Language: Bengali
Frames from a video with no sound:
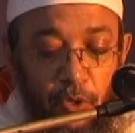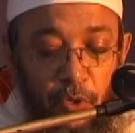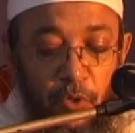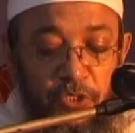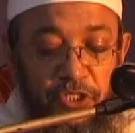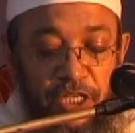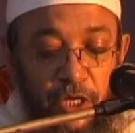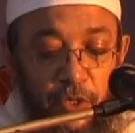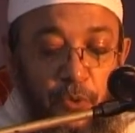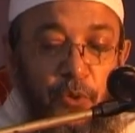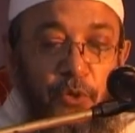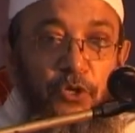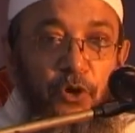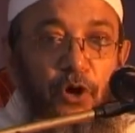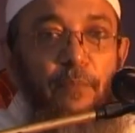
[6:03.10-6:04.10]
অন্য যে
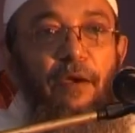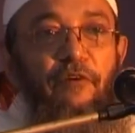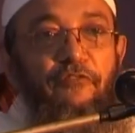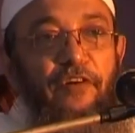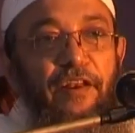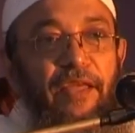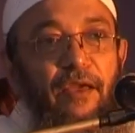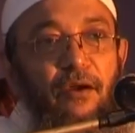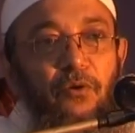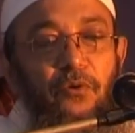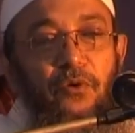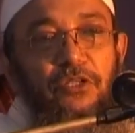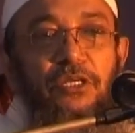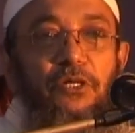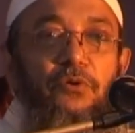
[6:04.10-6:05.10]
কোনো ইয়র ব্যাপারে
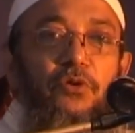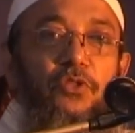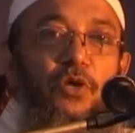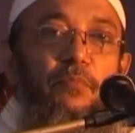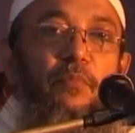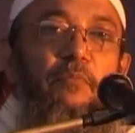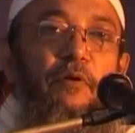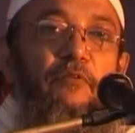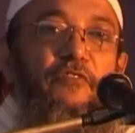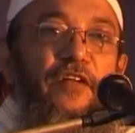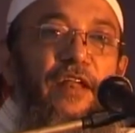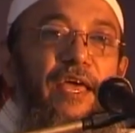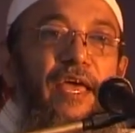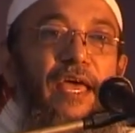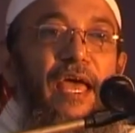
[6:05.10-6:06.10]
অন্য যে কোনো ধর্ম
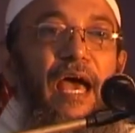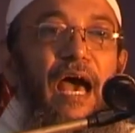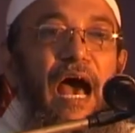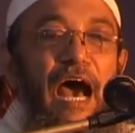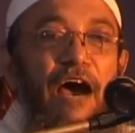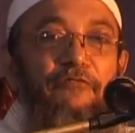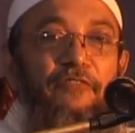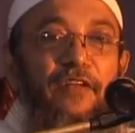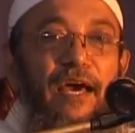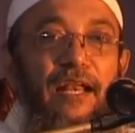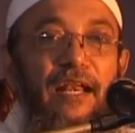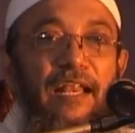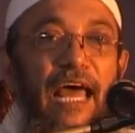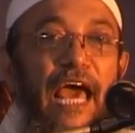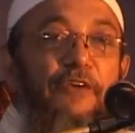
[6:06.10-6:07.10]
ব্যাপারে আপনার
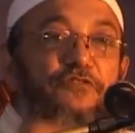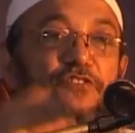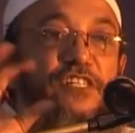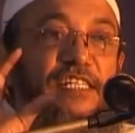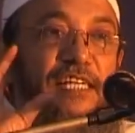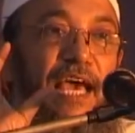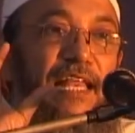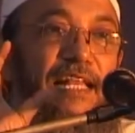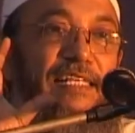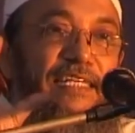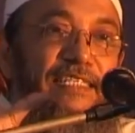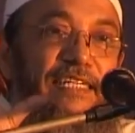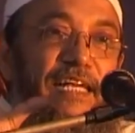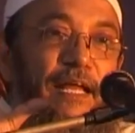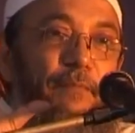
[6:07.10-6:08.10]
লাইফস্টাইল
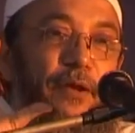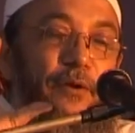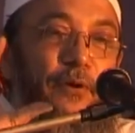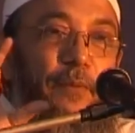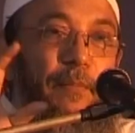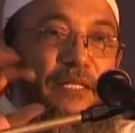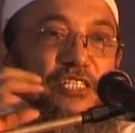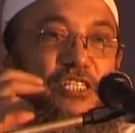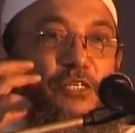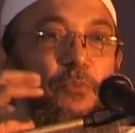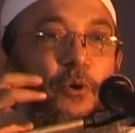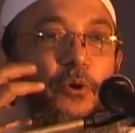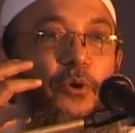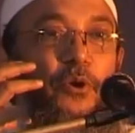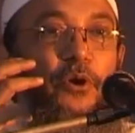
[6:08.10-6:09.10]
যেটা আমরা কই বা
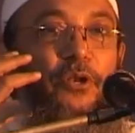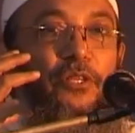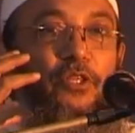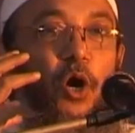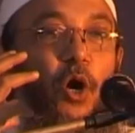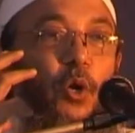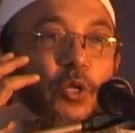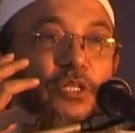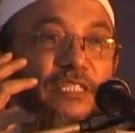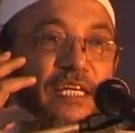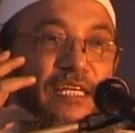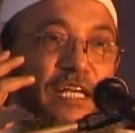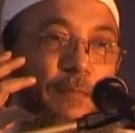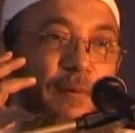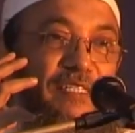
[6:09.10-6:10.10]
জীবনের ধরন
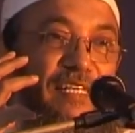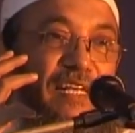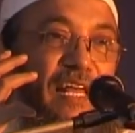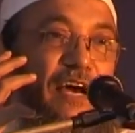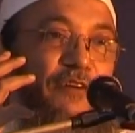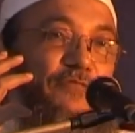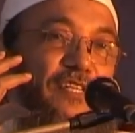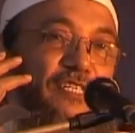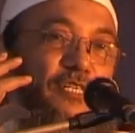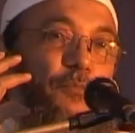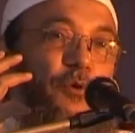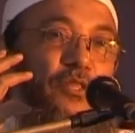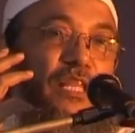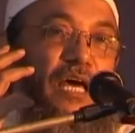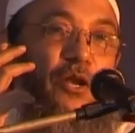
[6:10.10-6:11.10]
যেটা বা জেলা আপনি
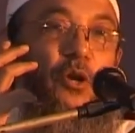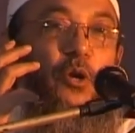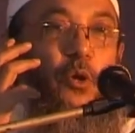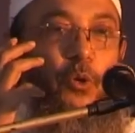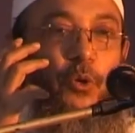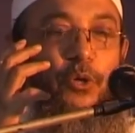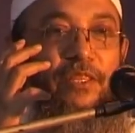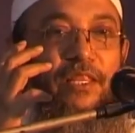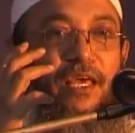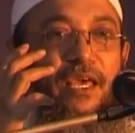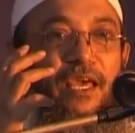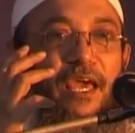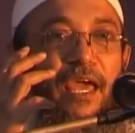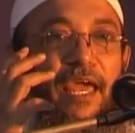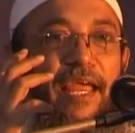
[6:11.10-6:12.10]
জীবন ধারণ করেন
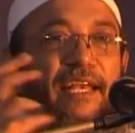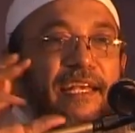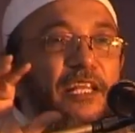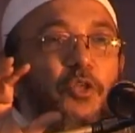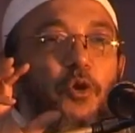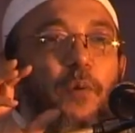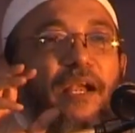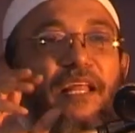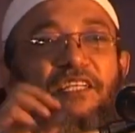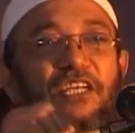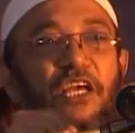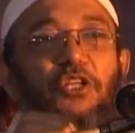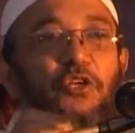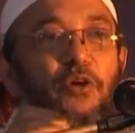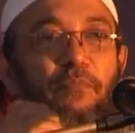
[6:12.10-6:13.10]
একটা খুব একটা
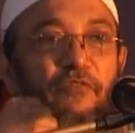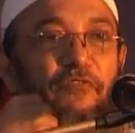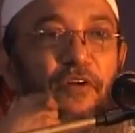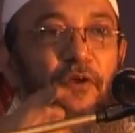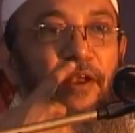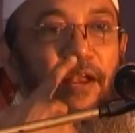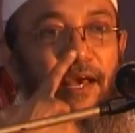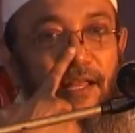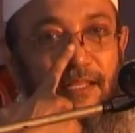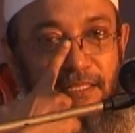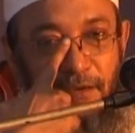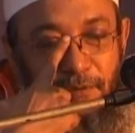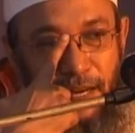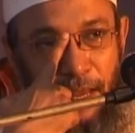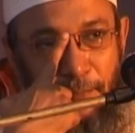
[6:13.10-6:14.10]
চেঞ্জের ব্যাপার হয় না
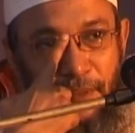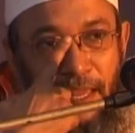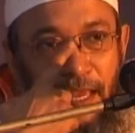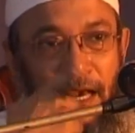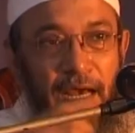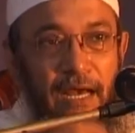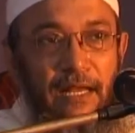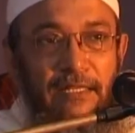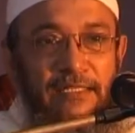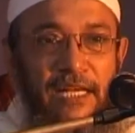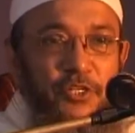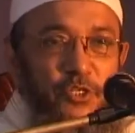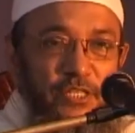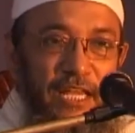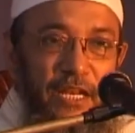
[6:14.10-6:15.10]
যেমন আমি
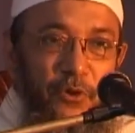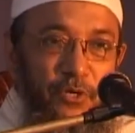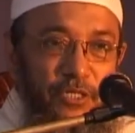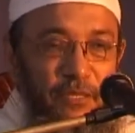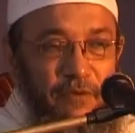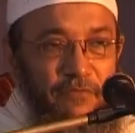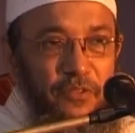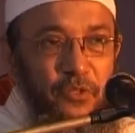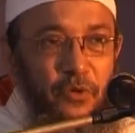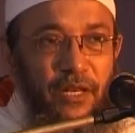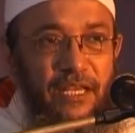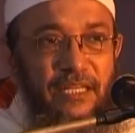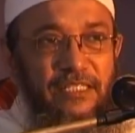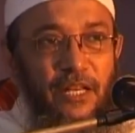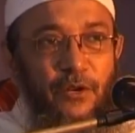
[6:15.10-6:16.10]
জাহাজ সাইরে করতাম আপনি তো
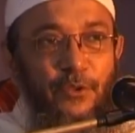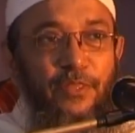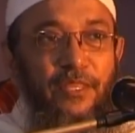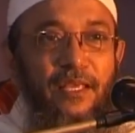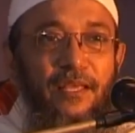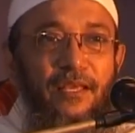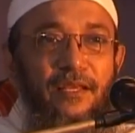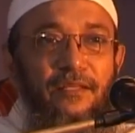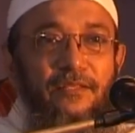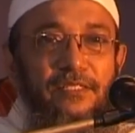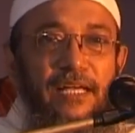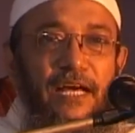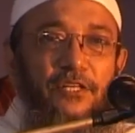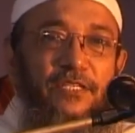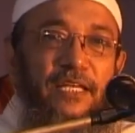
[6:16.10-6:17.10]
অনেকে জানেন
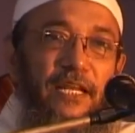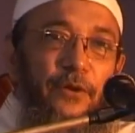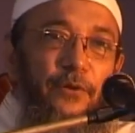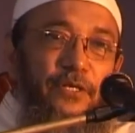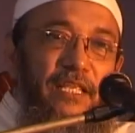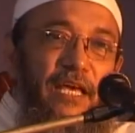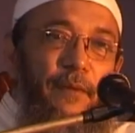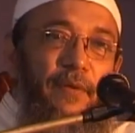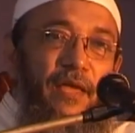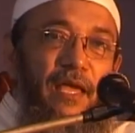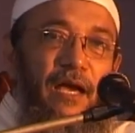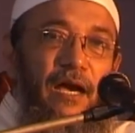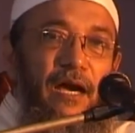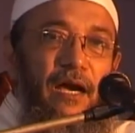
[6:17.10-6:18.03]
জাহাজ সাইরে করতে আমি